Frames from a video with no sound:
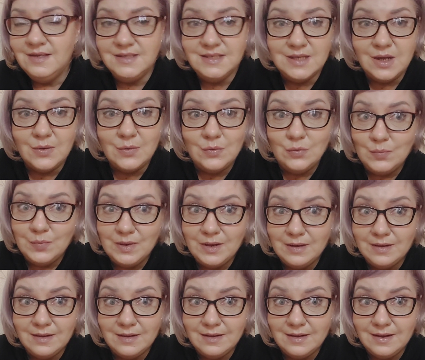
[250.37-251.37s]

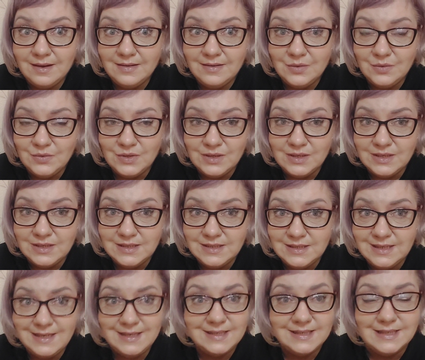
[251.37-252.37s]
Закупка какая-то у них
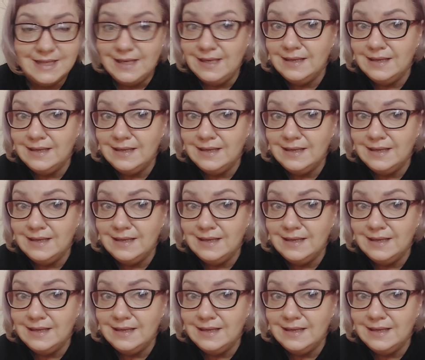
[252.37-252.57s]
интересная.